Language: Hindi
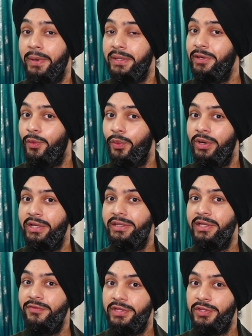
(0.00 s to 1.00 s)
बट द ओनली
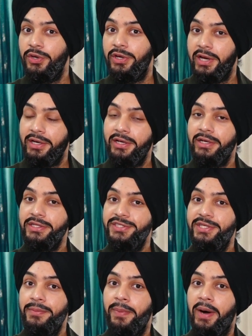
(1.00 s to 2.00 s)
थिंग विद योर करेक्टर
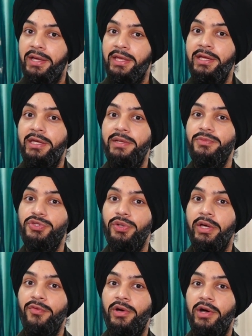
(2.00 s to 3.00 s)
इज़ कि बाकी की टीम जो
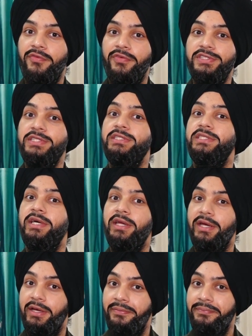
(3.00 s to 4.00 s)
है वो काफ़ी सिंसियर
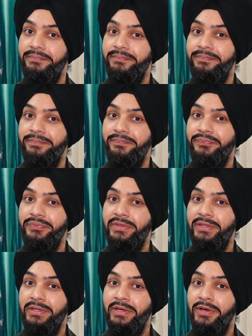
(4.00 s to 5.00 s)
है
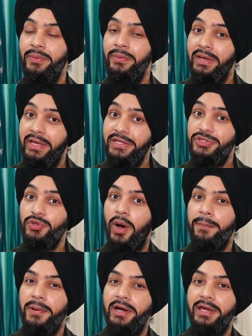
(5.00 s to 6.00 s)
लेकिन जो
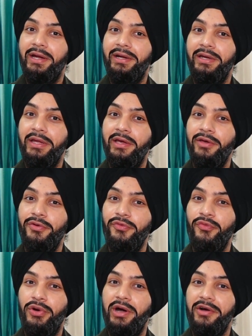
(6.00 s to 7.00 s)
आपका करेक्टर है
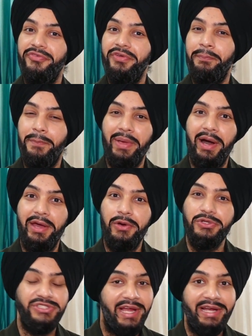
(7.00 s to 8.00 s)
वो काफ़ी प्यारा
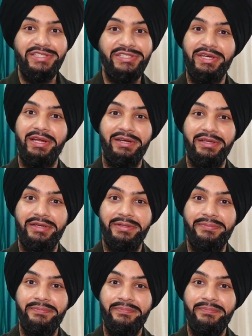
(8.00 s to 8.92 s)
और चाइल्डिश करेक्टर है